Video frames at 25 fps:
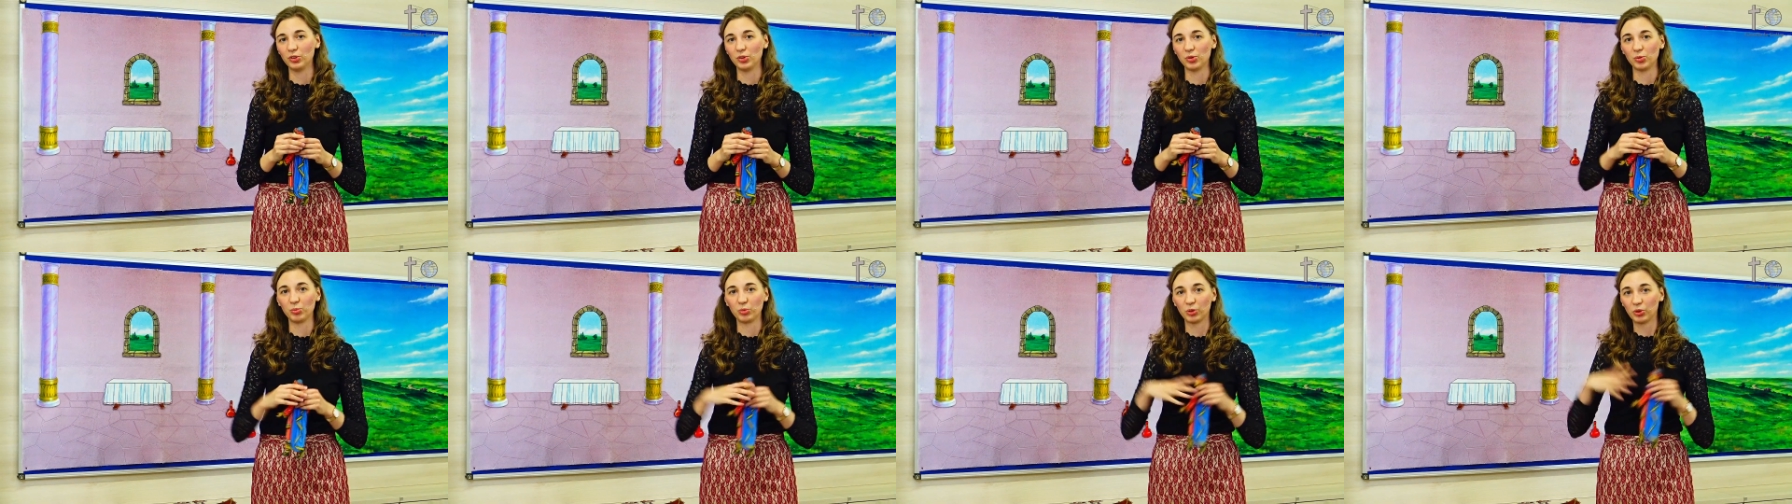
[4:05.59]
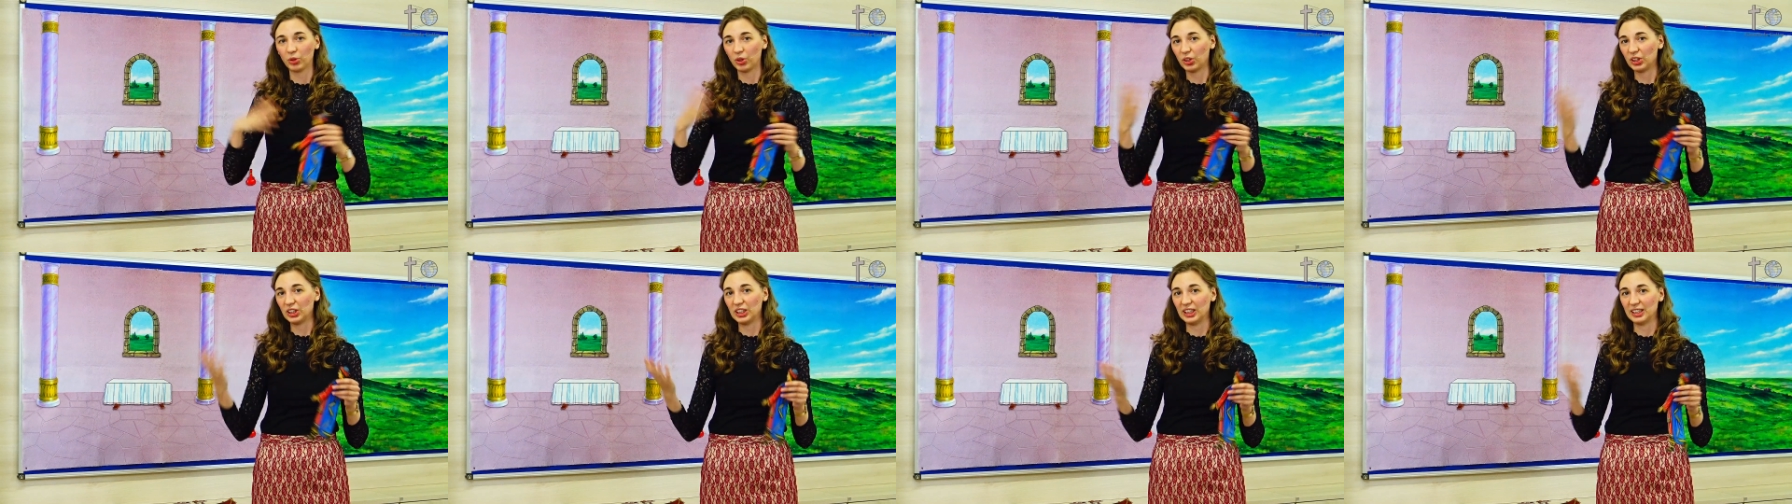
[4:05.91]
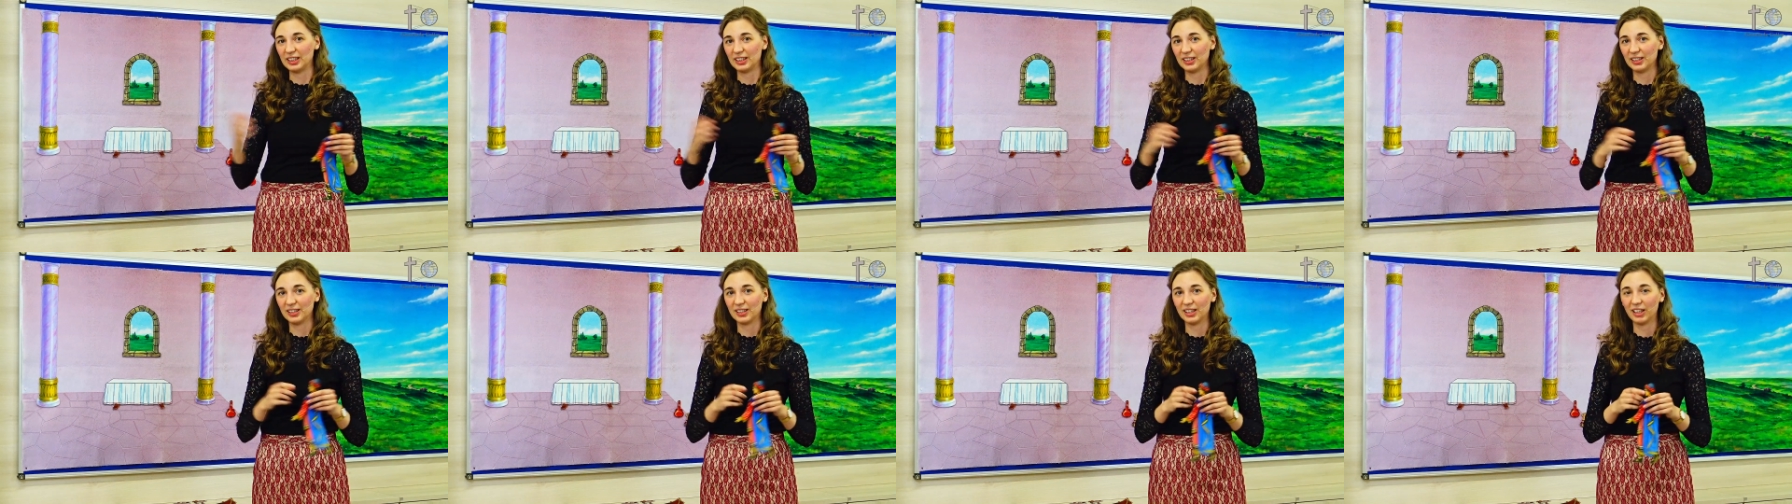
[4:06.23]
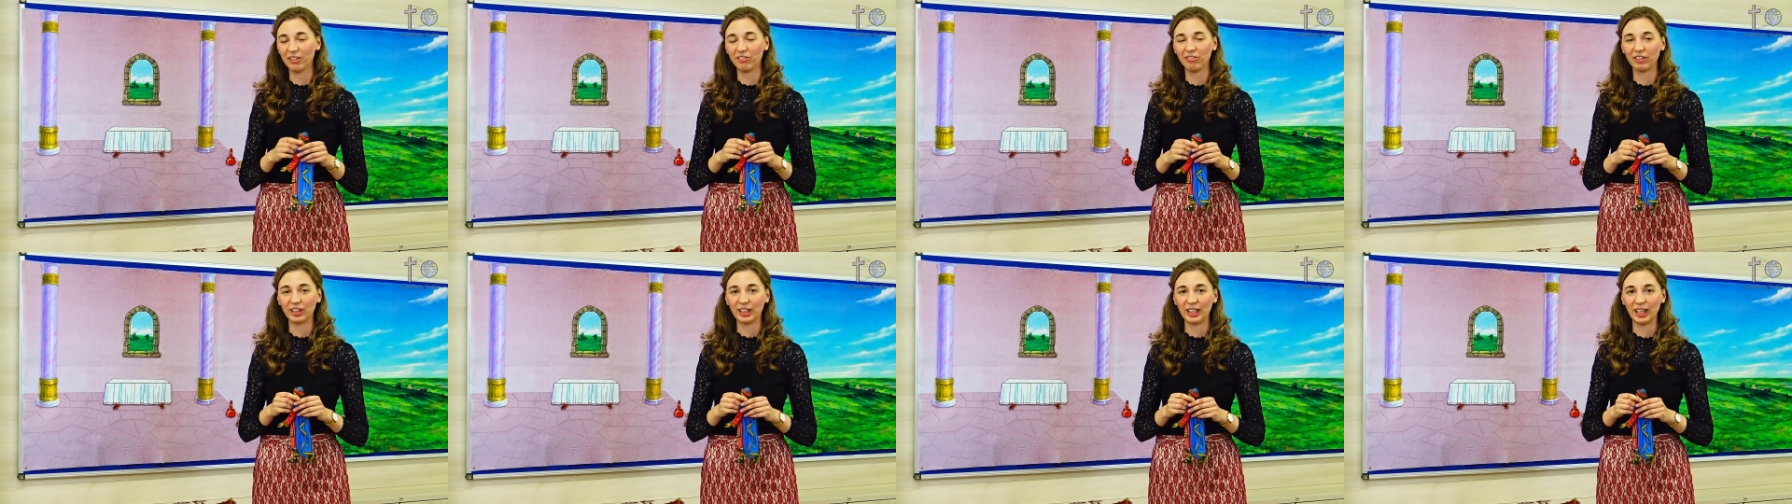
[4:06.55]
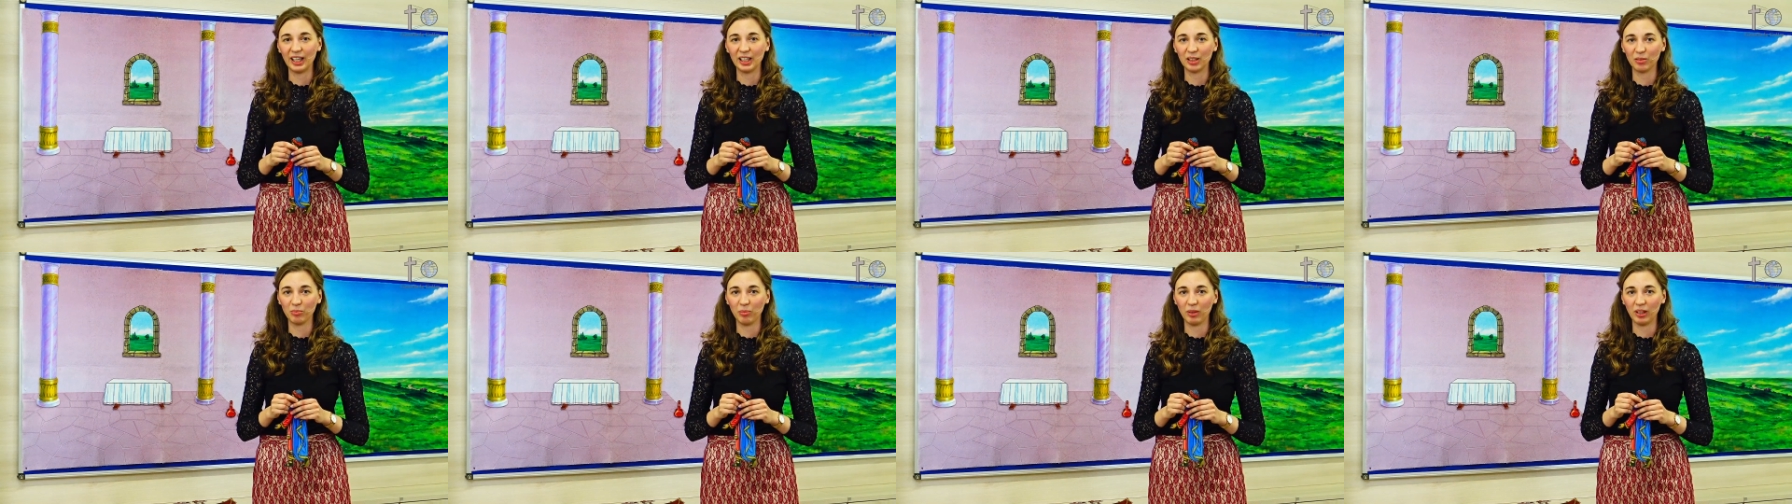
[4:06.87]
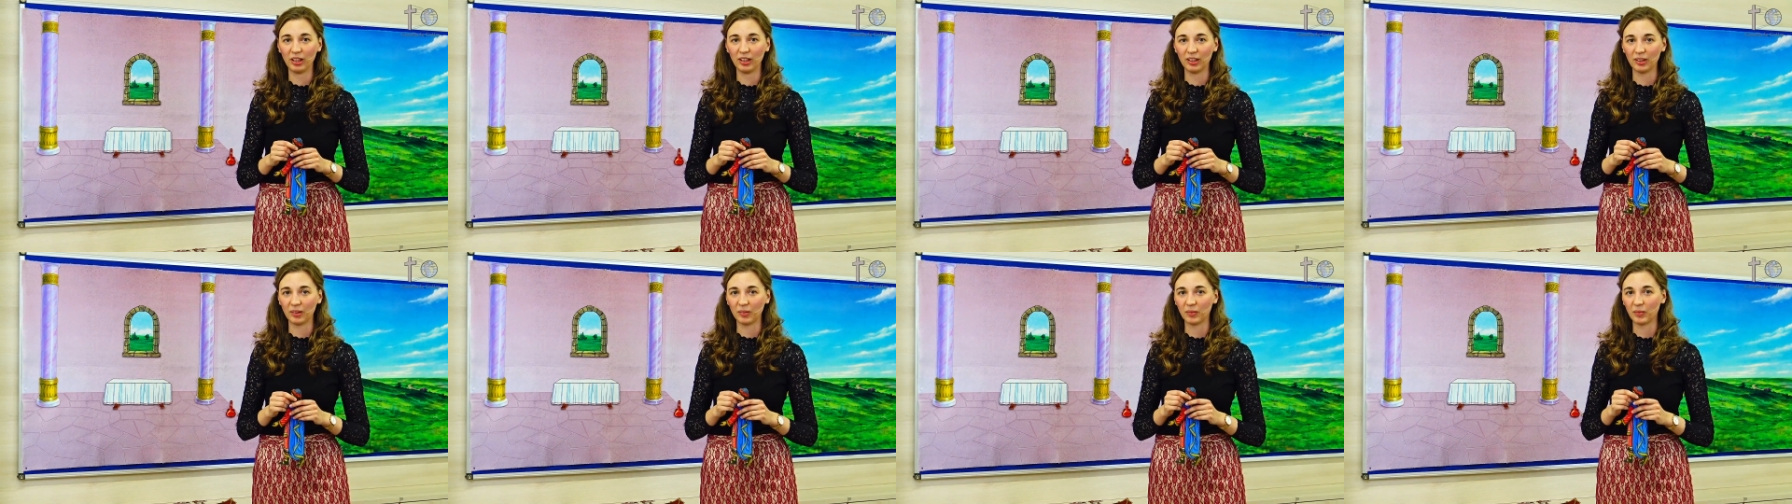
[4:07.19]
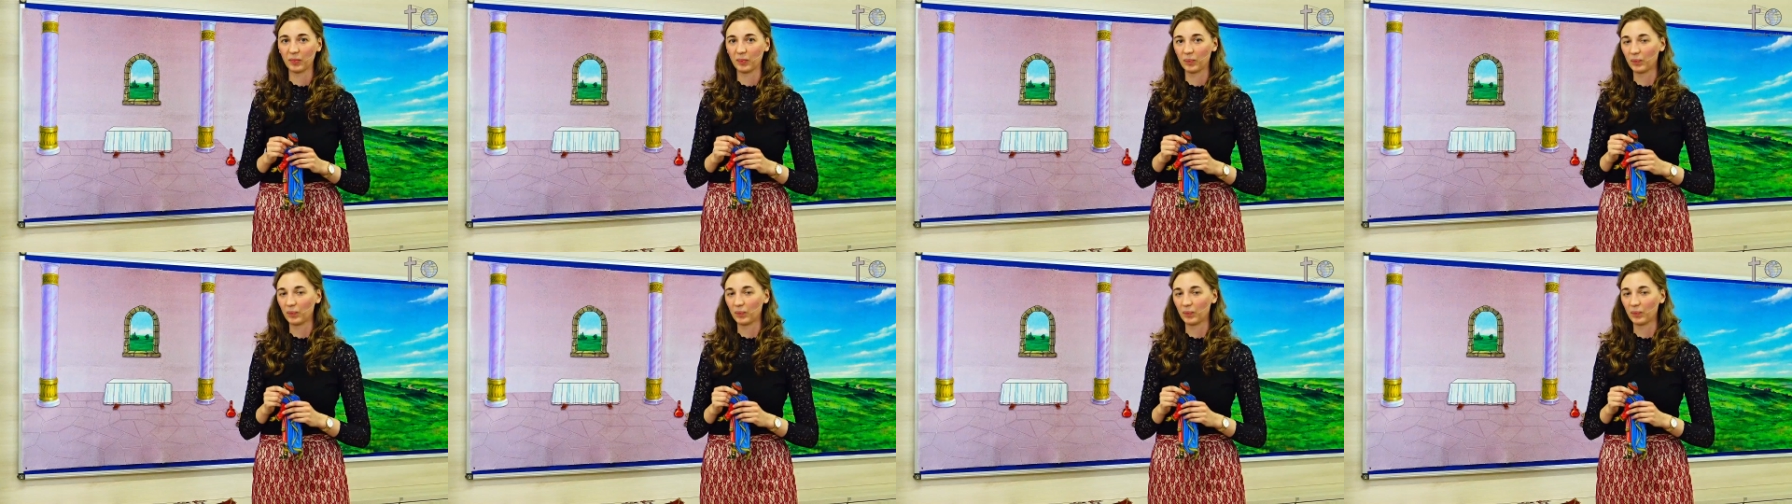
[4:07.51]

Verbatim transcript: Somit konnte er sich sehr viel Geld machen.